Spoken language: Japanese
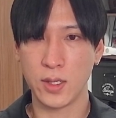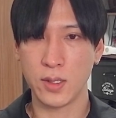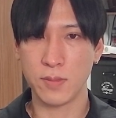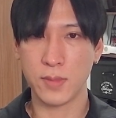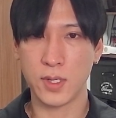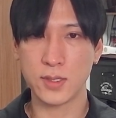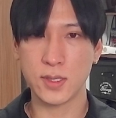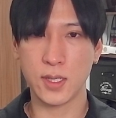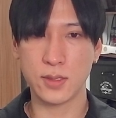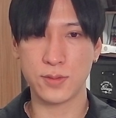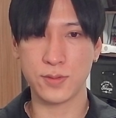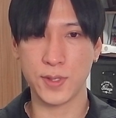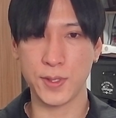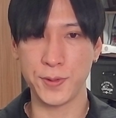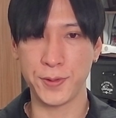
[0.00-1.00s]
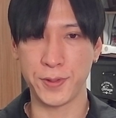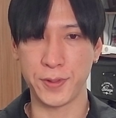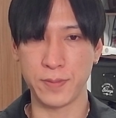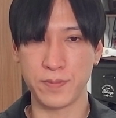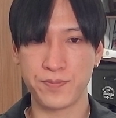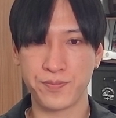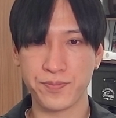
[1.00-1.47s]
マザーズへの
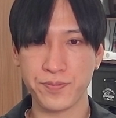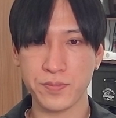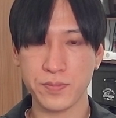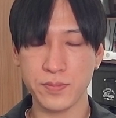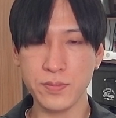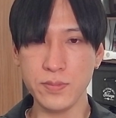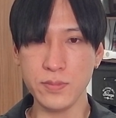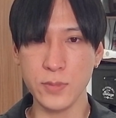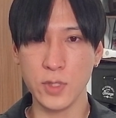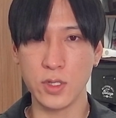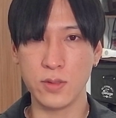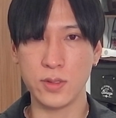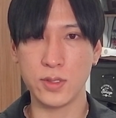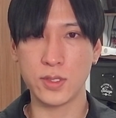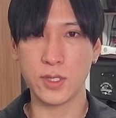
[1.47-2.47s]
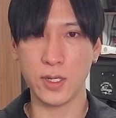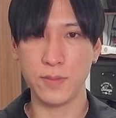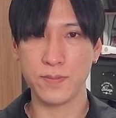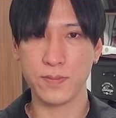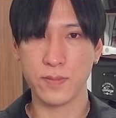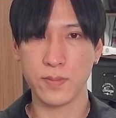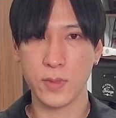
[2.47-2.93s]
優位性
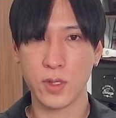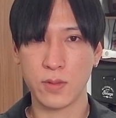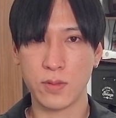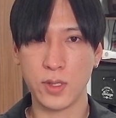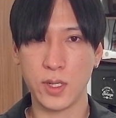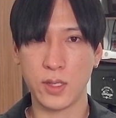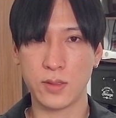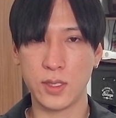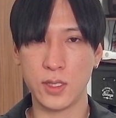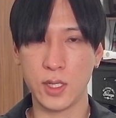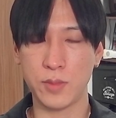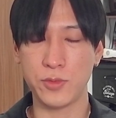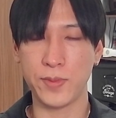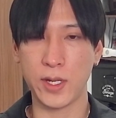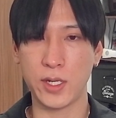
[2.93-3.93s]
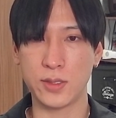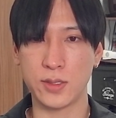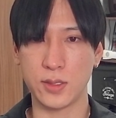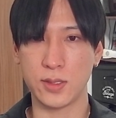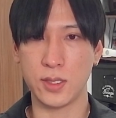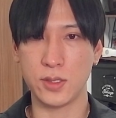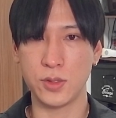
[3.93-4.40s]
これ TM 倍率です
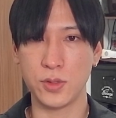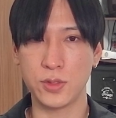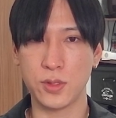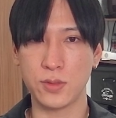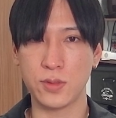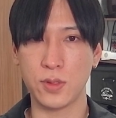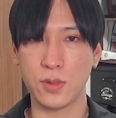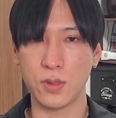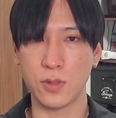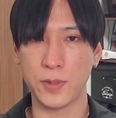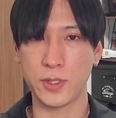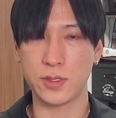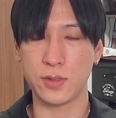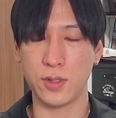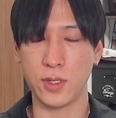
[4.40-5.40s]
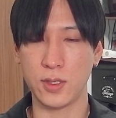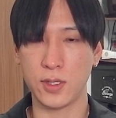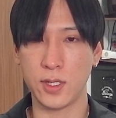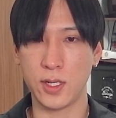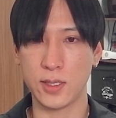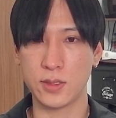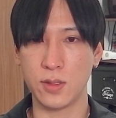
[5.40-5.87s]
ね。上昇するとトピックスより、下
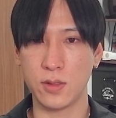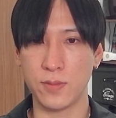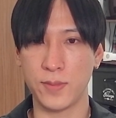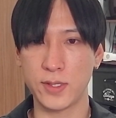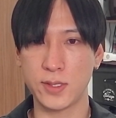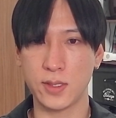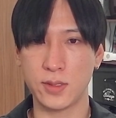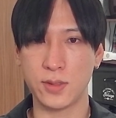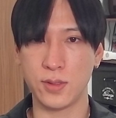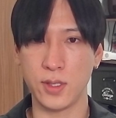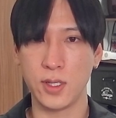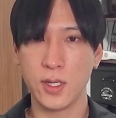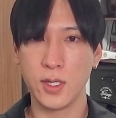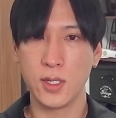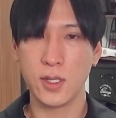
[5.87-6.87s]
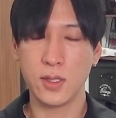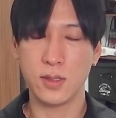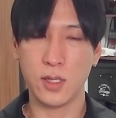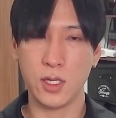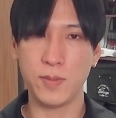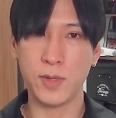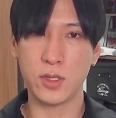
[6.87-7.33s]
落するとマザーズ優位。で、
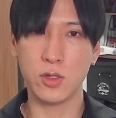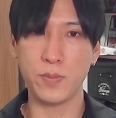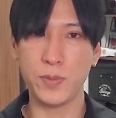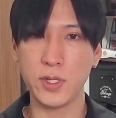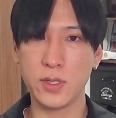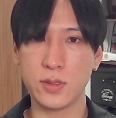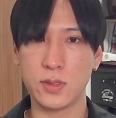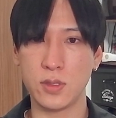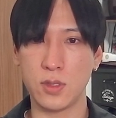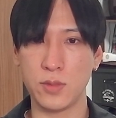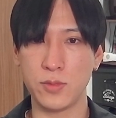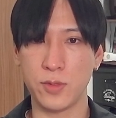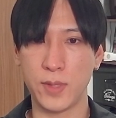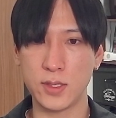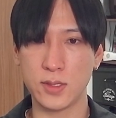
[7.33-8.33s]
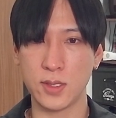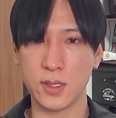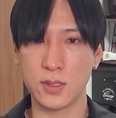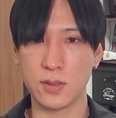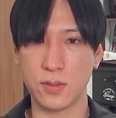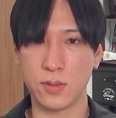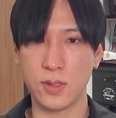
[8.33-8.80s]
今トピックスよりもマザーズ
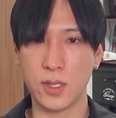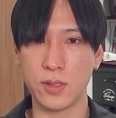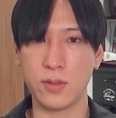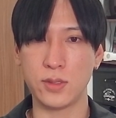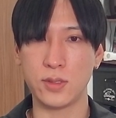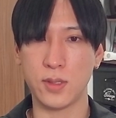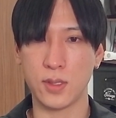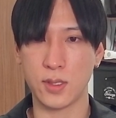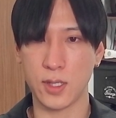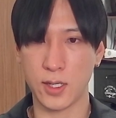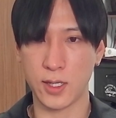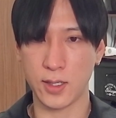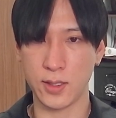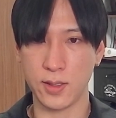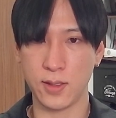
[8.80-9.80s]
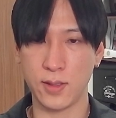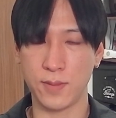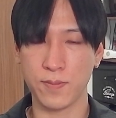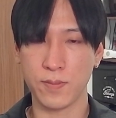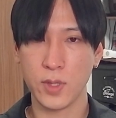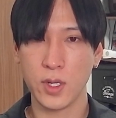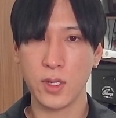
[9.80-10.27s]
の方が優位性は高い。
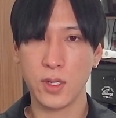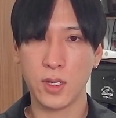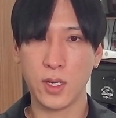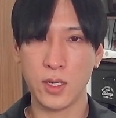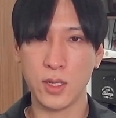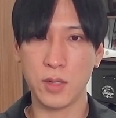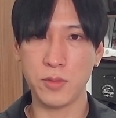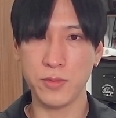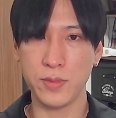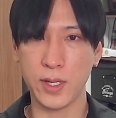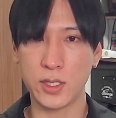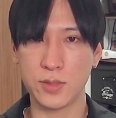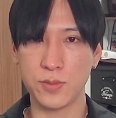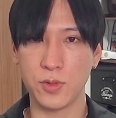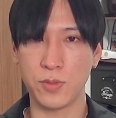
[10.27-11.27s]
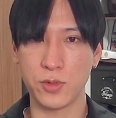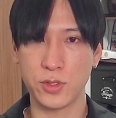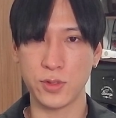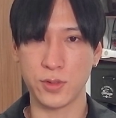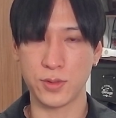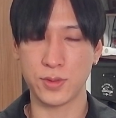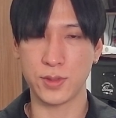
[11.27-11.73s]
NM 倍率ももちろ
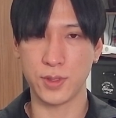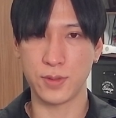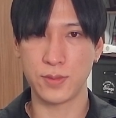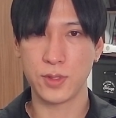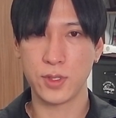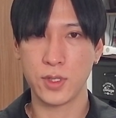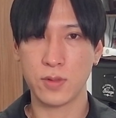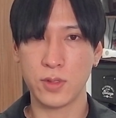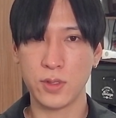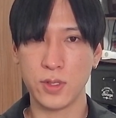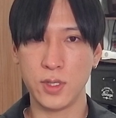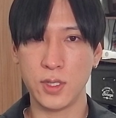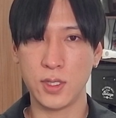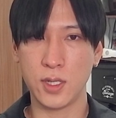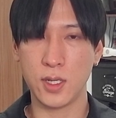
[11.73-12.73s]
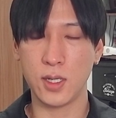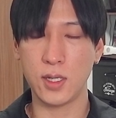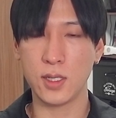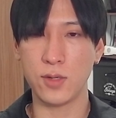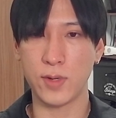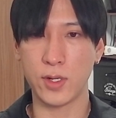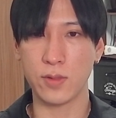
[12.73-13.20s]
んそう。これ日経平
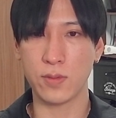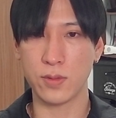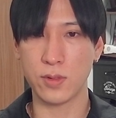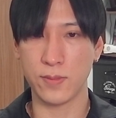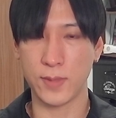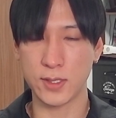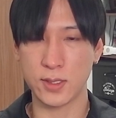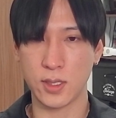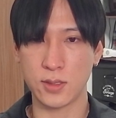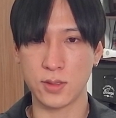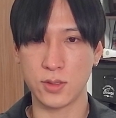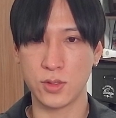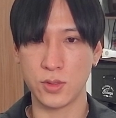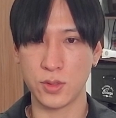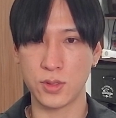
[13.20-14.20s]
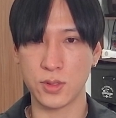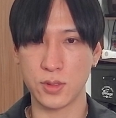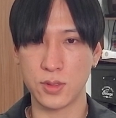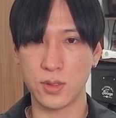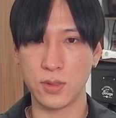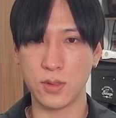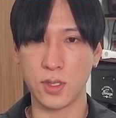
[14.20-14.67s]
均丸ごとのマザーズ。上昇す
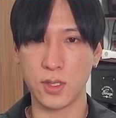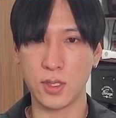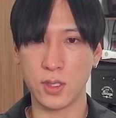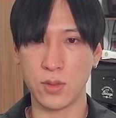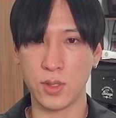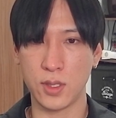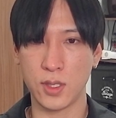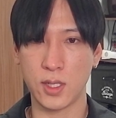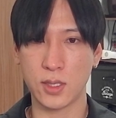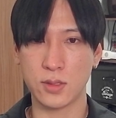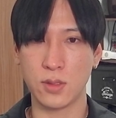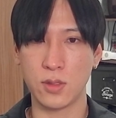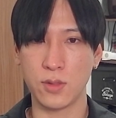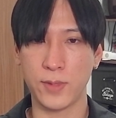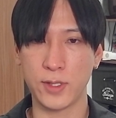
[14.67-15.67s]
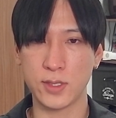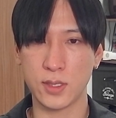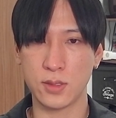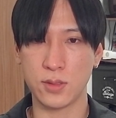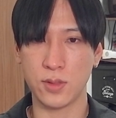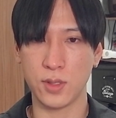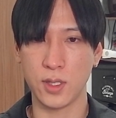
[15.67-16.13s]
ると日経有利、下落するとマザーズ
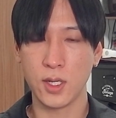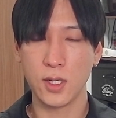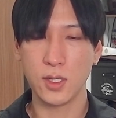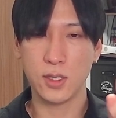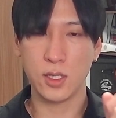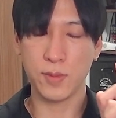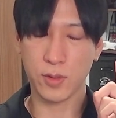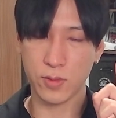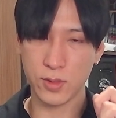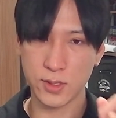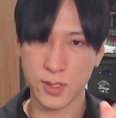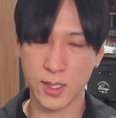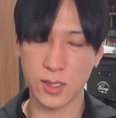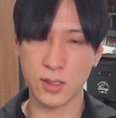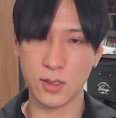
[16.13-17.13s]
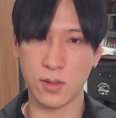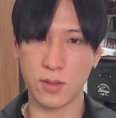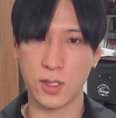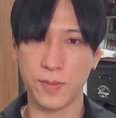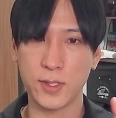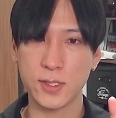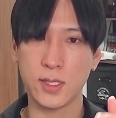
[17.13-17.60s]
優位。今これ下がってるんで、
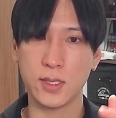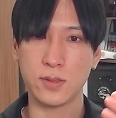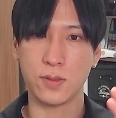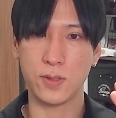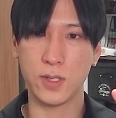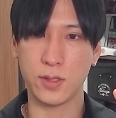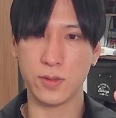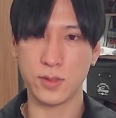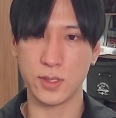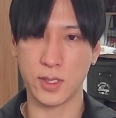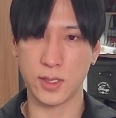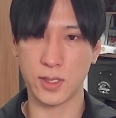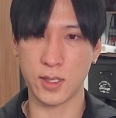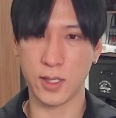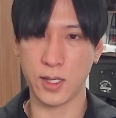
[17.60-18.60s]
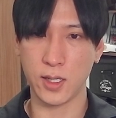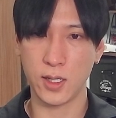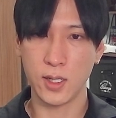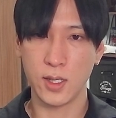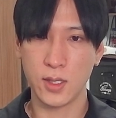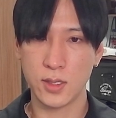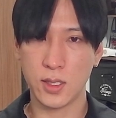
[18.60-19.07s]
マザーズの方が優位性が高い。
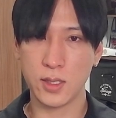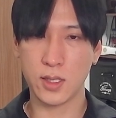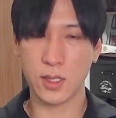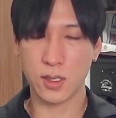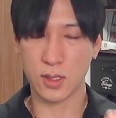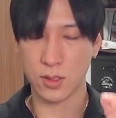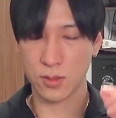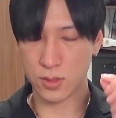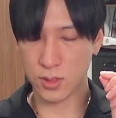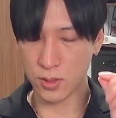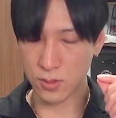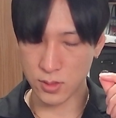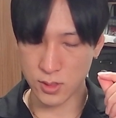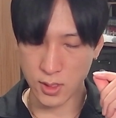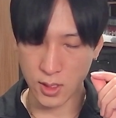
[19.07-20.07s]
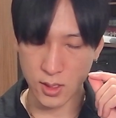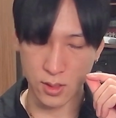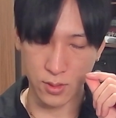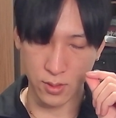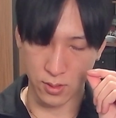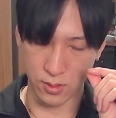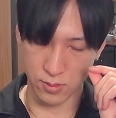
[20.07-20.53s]
だから、あの、今日時点で
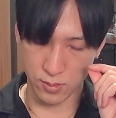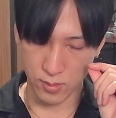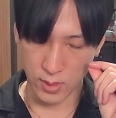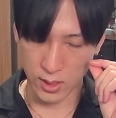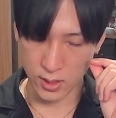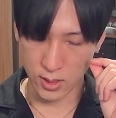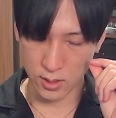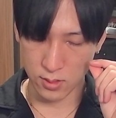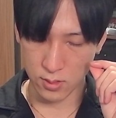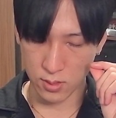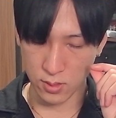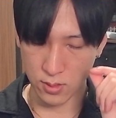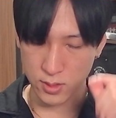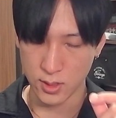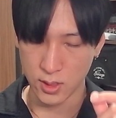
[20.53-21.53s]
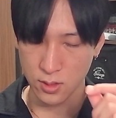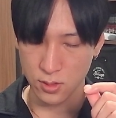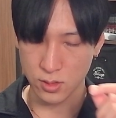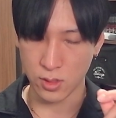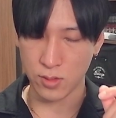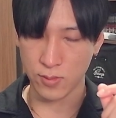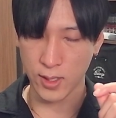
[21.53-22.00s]
のマーケットの優位性の
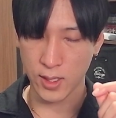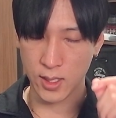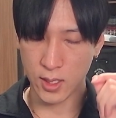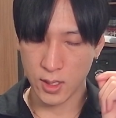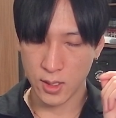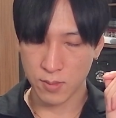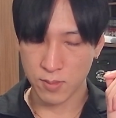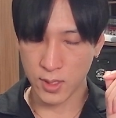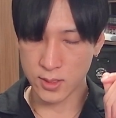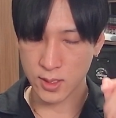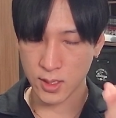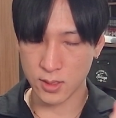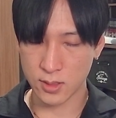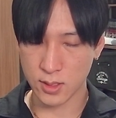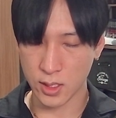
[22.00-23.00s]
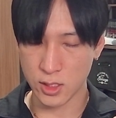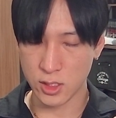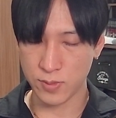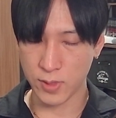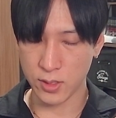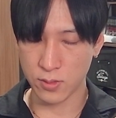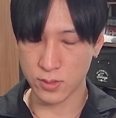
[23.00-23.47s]
順位は、マザーズが一
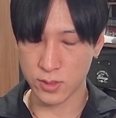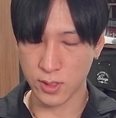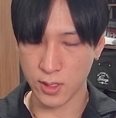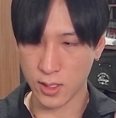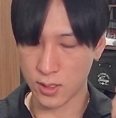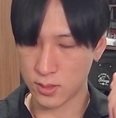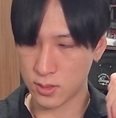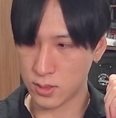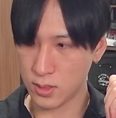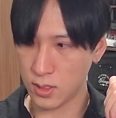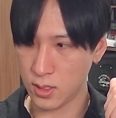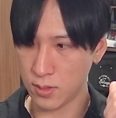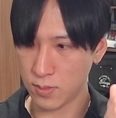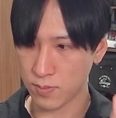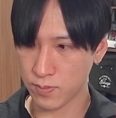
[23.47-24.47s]
番良くて、次に